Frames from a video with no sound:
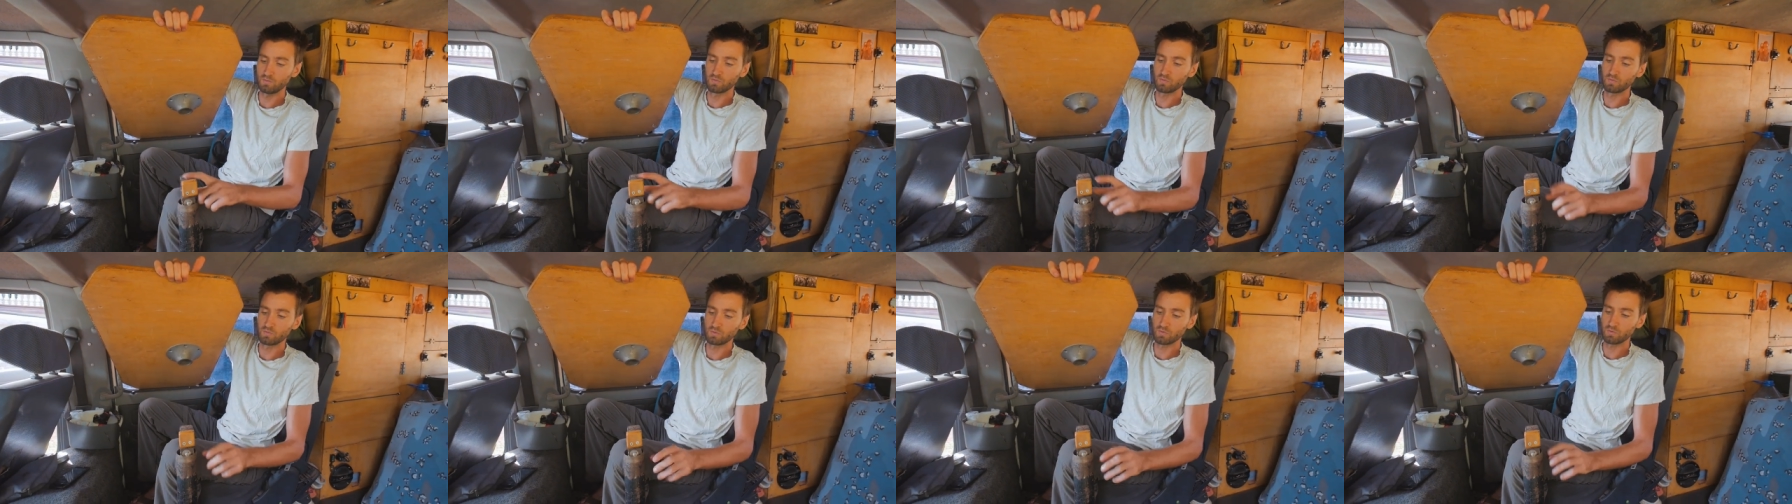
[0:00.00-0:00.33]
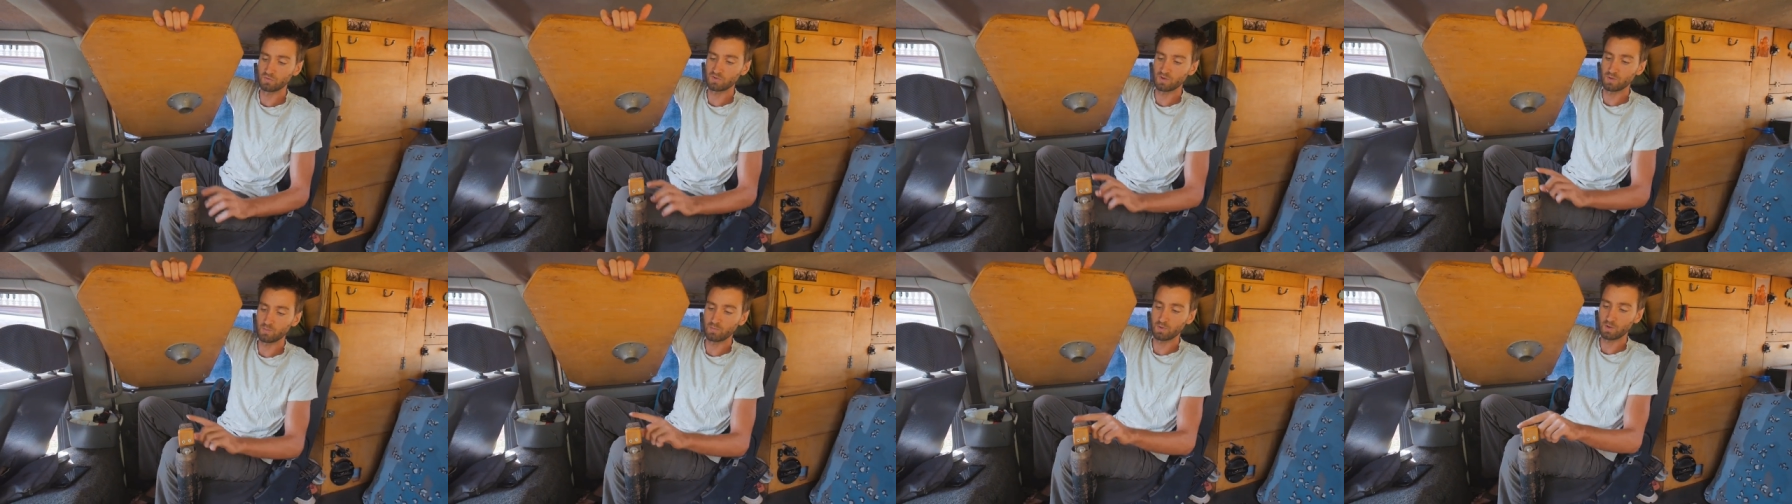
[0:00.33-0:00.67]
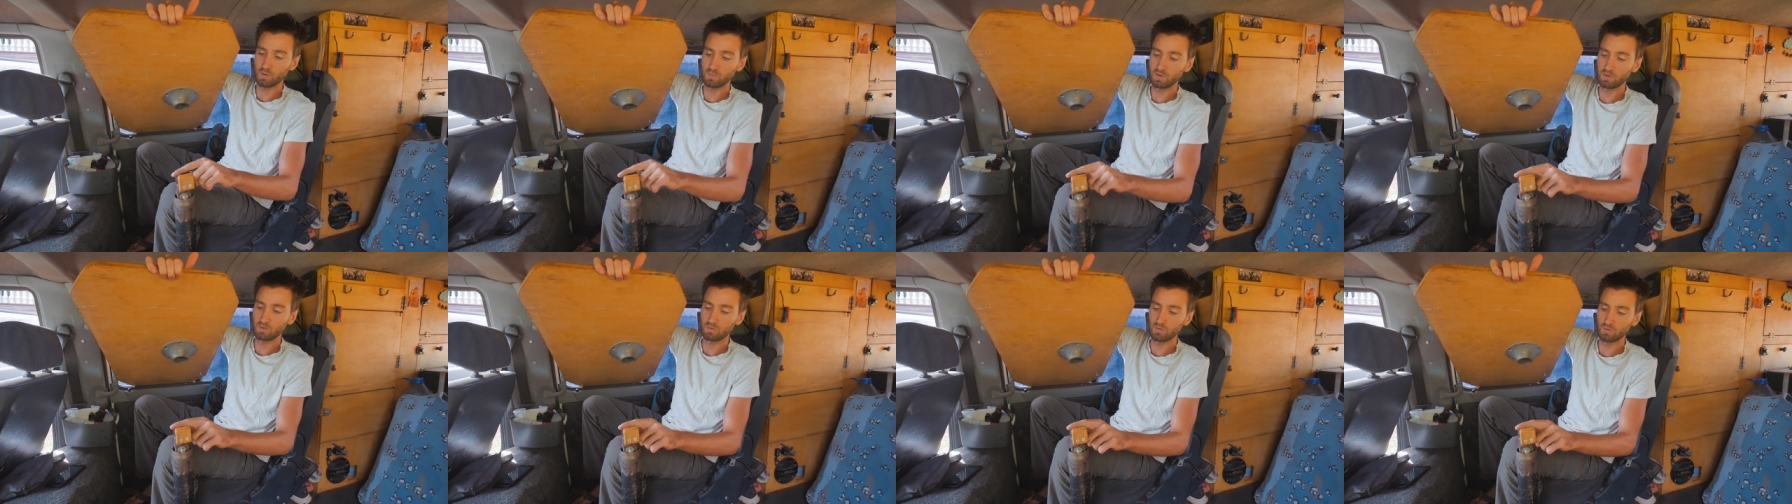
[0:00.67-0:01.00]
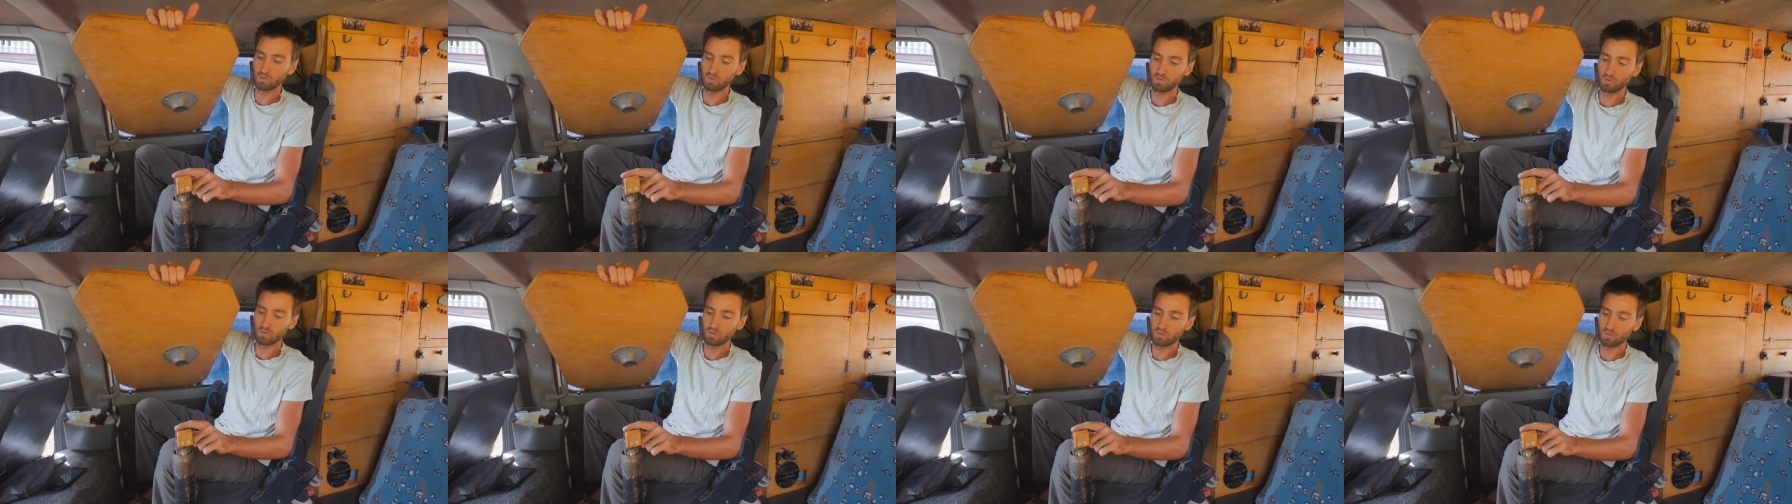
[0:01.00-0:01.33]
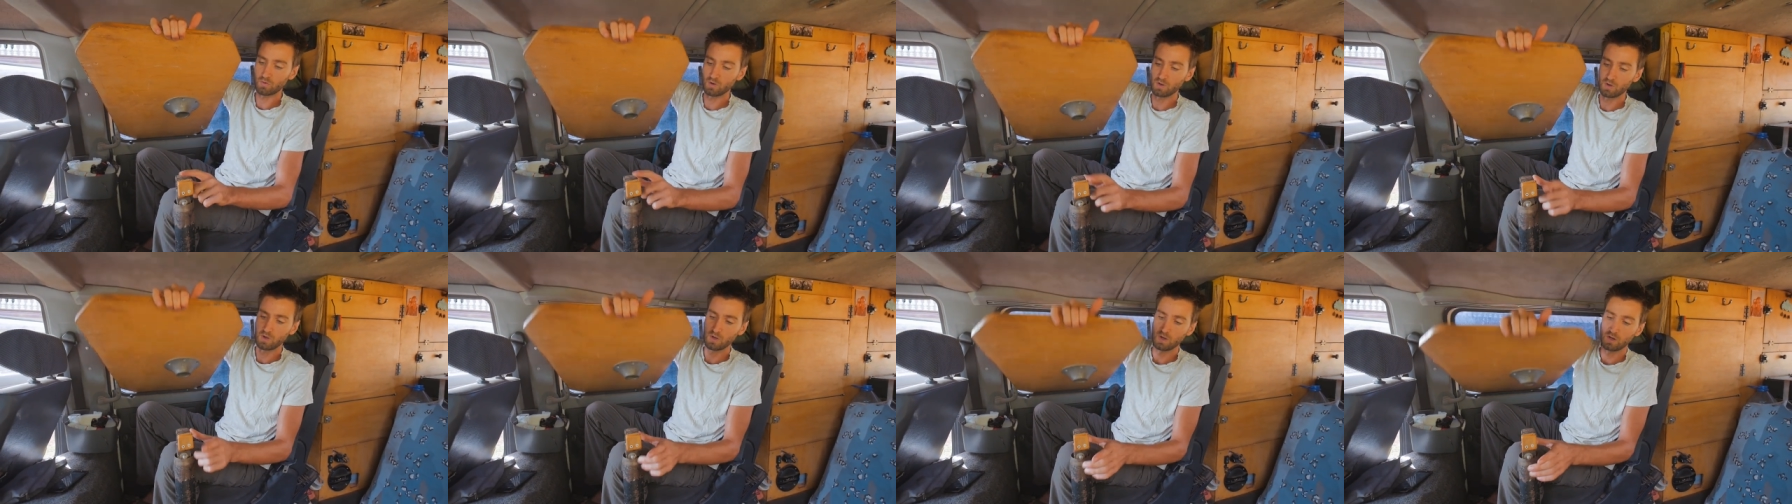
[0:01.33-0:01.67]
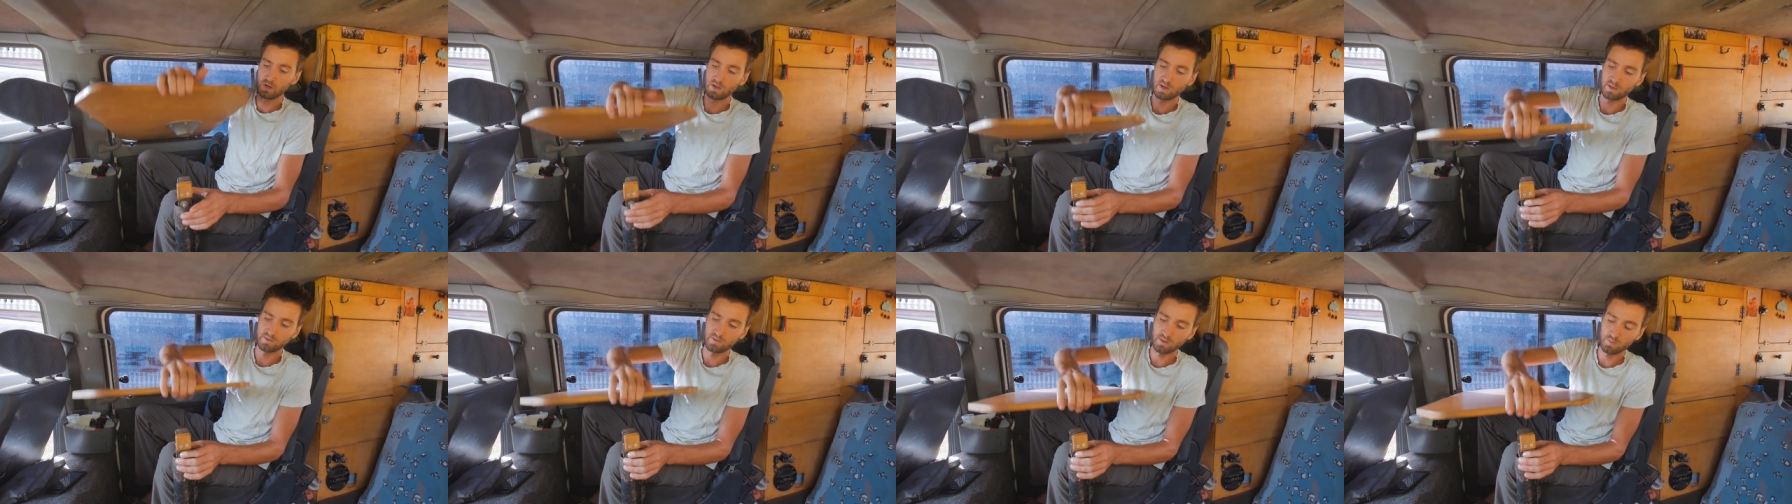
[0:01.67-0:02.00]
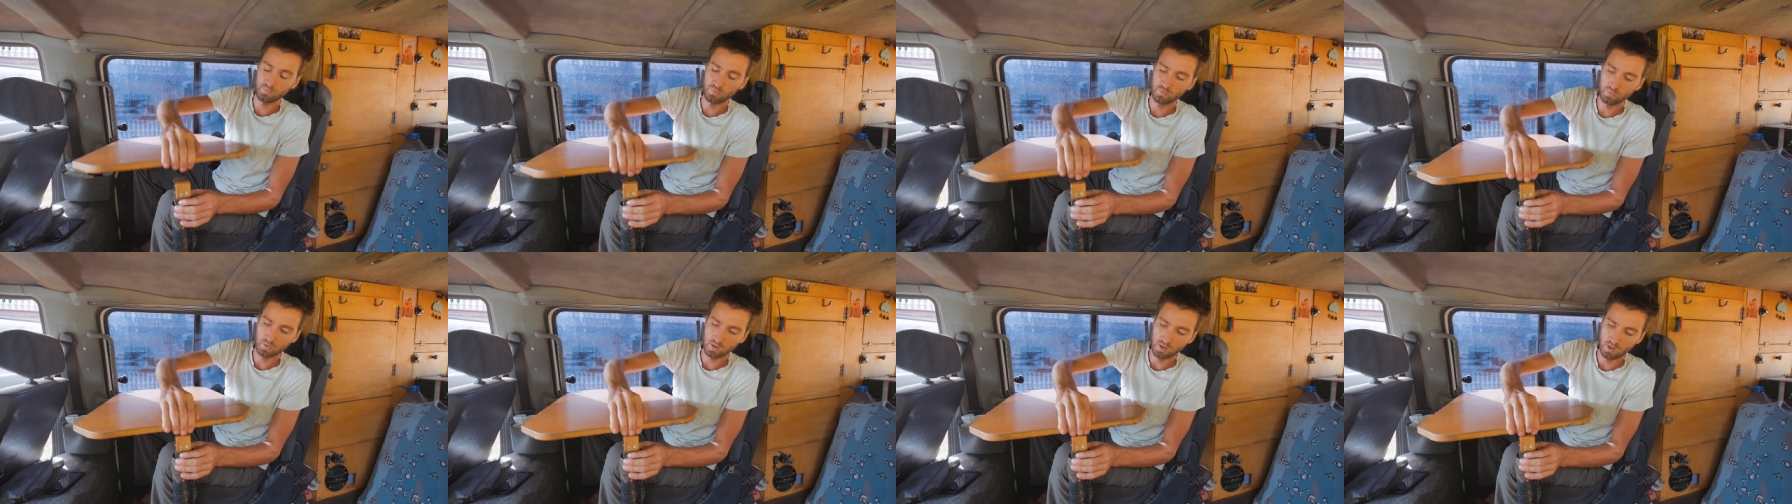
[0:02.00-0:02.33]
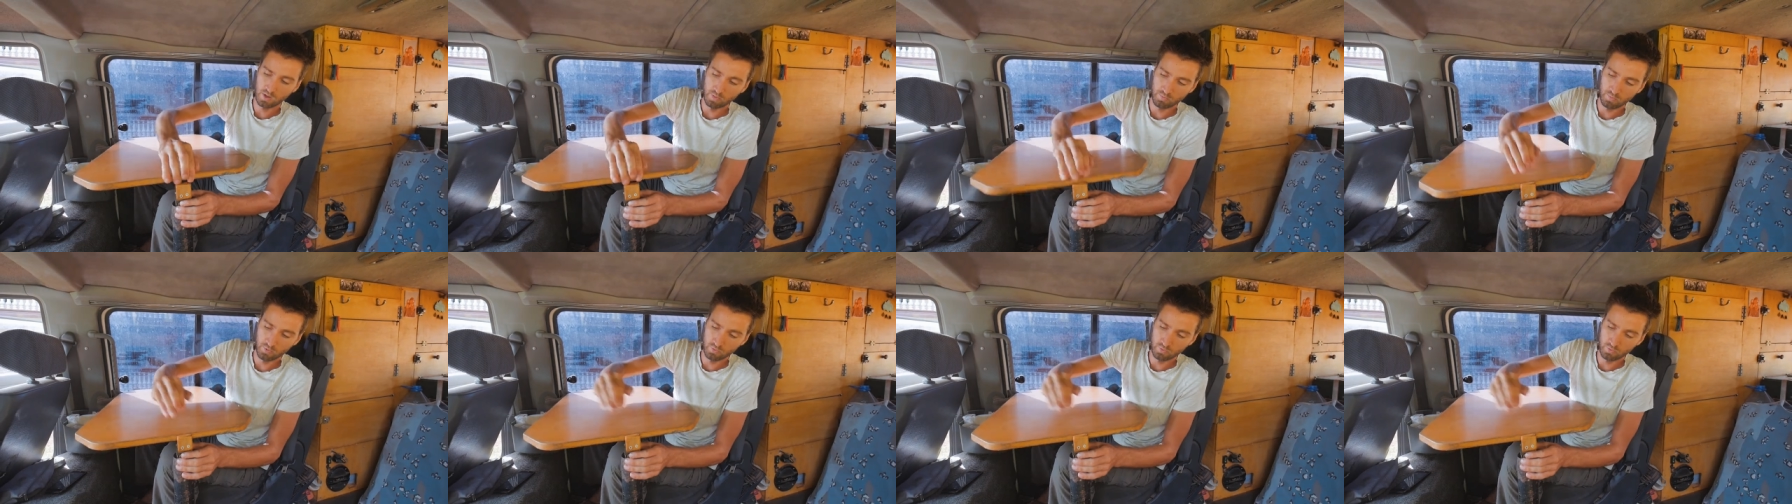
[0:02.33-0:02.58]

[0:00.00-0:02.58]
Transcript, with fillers: donc ça me permet que la table à la